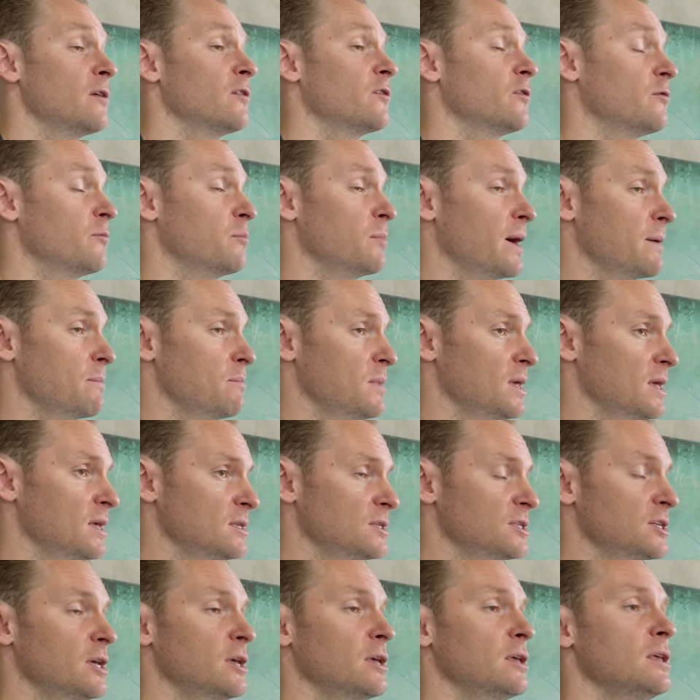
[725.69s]
в
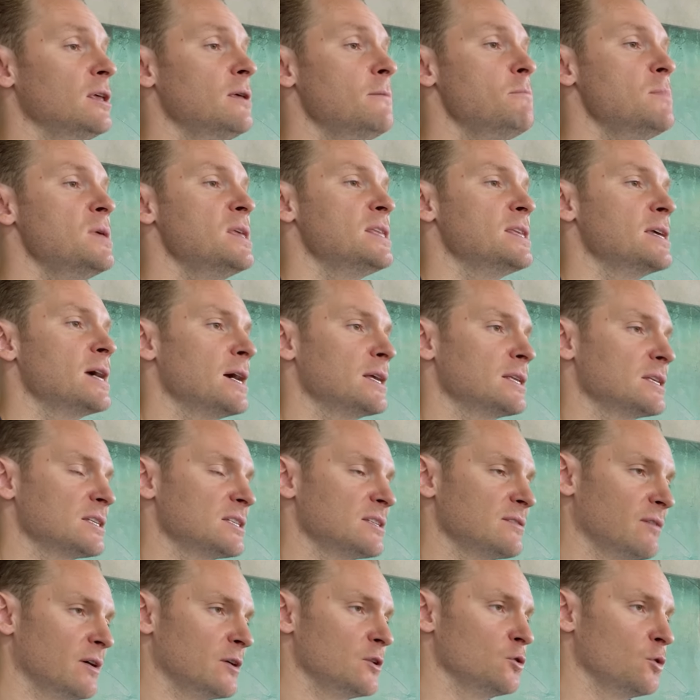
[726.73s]
моменте и менять
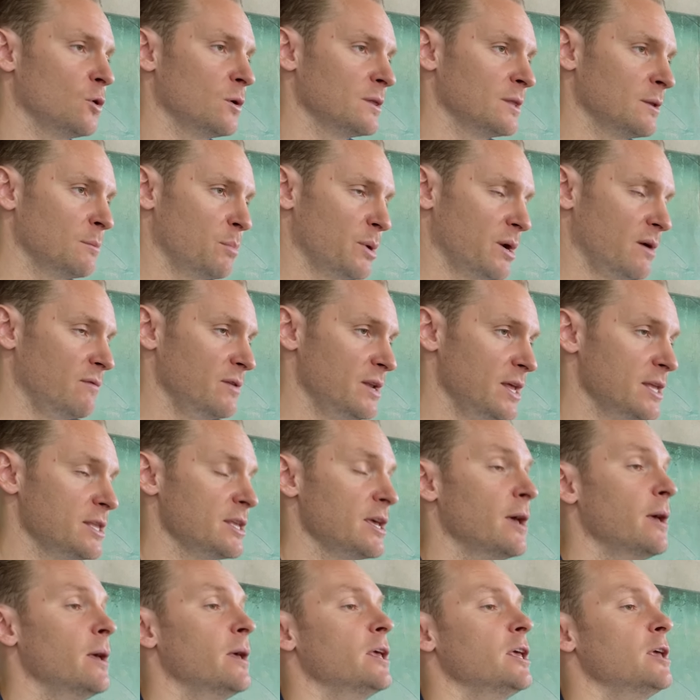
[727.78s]
свое
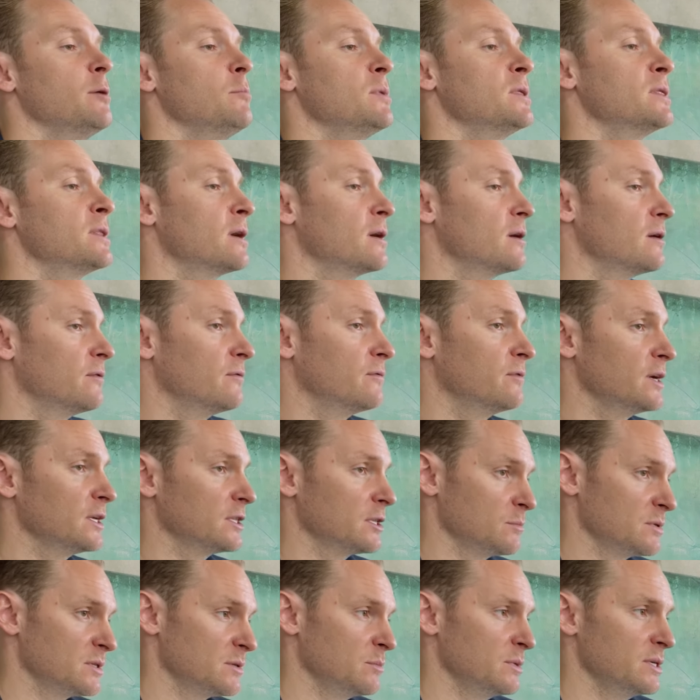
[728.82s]
направление. Именно в
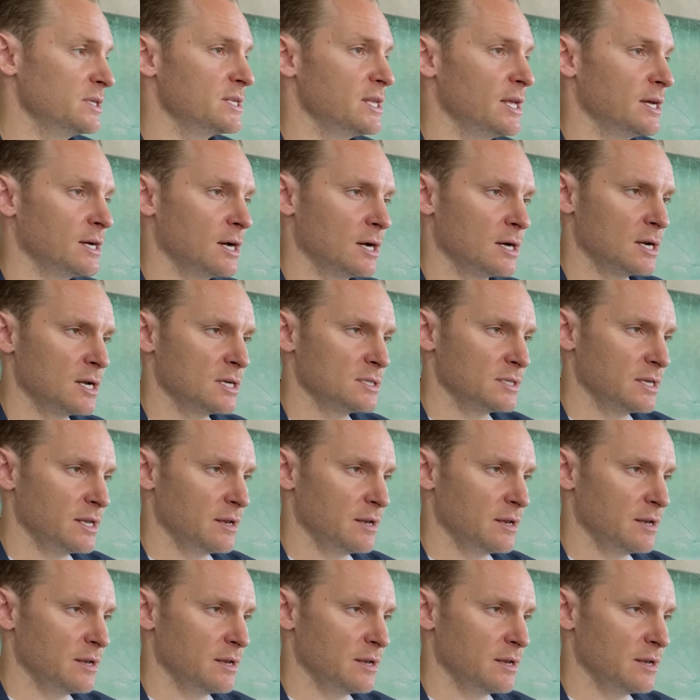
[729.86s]
этом смысле как раз